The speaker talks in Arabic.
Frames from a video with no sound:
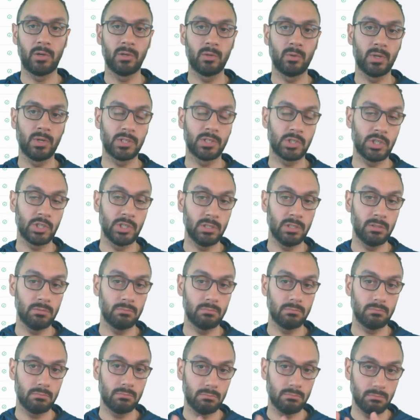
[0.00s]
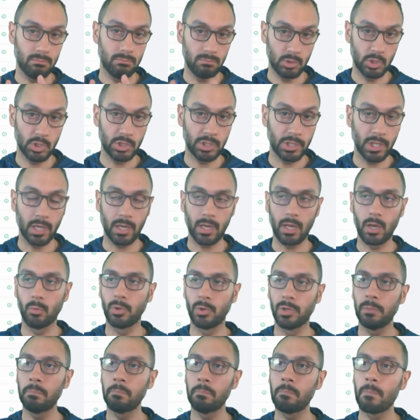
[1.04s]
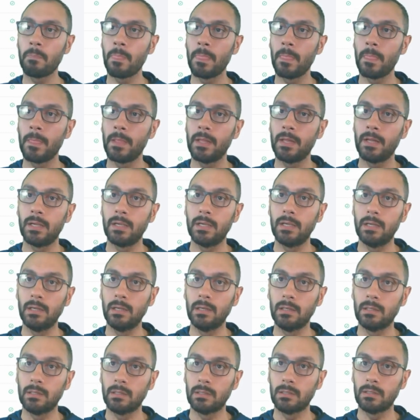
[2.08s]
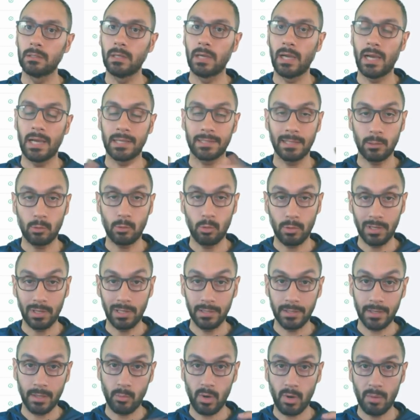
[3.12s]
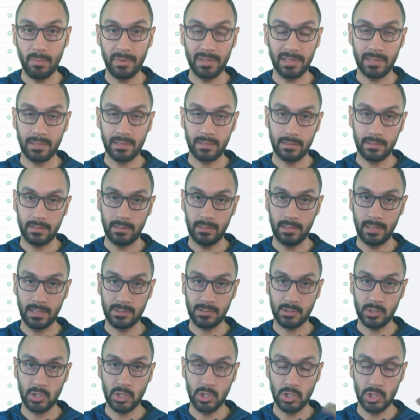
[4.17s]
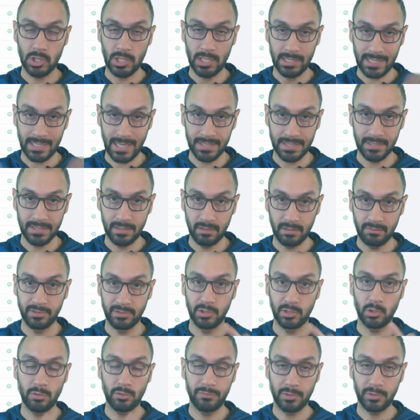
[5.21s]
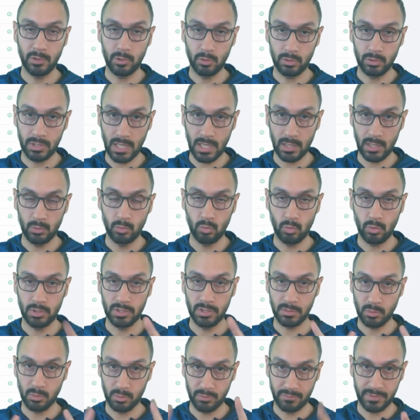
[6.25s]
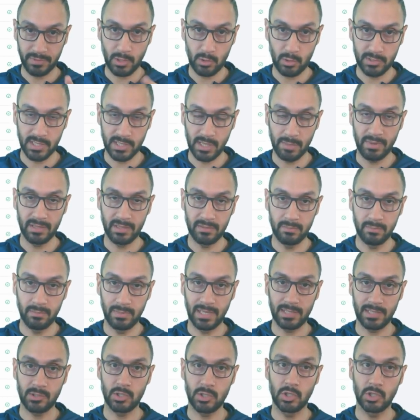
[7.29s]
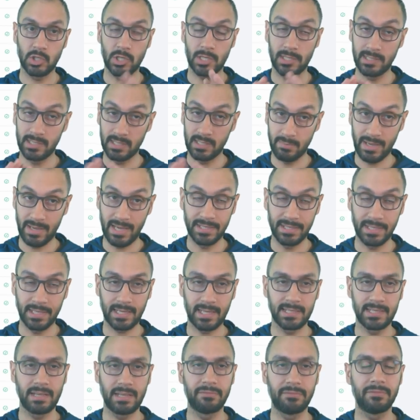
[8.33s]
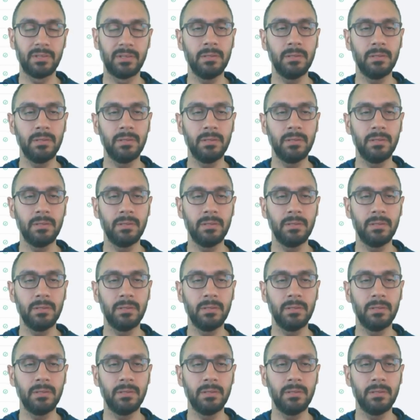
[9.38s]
هذا شيء جدا قوي آه، حط لكم كل روابط الاكسشينجات تحت هذا الفيديو فيكم تاخذوهم اذا كنتوا تفتحوا حسابات بالاكسشينجات اذا ما عندك حساب فيه